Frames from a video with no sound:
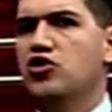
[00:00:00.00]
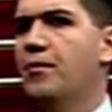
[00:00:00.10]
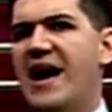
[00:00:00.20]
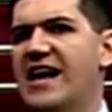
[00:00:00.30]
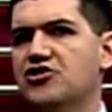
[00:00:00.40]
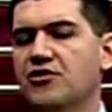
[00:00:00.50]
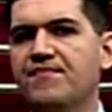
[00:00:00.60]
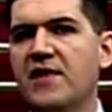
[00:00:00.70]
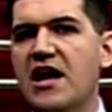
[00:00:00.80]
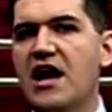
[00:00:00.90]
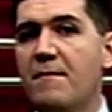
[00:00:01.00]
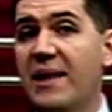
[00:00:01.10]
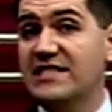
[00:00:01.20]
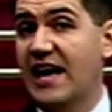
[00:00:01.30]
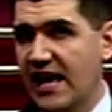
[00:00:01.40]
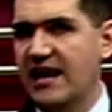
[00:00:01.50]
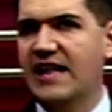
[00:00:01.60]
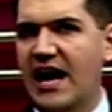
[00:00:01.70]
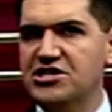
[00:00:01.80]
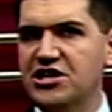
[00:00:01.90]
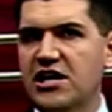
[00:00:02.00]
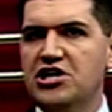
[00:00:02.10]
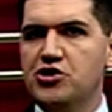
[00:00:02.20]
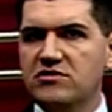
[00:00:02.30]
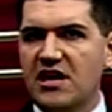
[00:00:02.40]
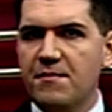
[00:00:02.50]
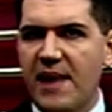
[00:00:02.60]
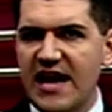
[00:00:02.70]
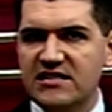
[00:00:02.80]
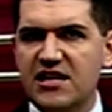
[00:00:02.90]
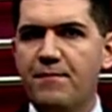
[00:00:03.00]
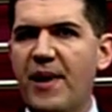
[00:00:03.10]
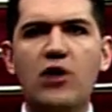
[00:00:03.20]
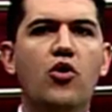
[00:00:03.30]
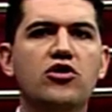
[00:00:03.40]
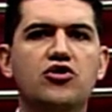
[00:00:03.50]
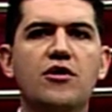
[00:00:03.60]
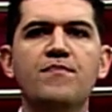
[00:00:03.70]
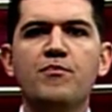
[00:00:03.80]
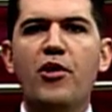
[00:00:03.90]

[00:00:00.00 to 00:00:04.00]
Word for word: a curto prazo, mas a realidade, de um trimestre para o outro,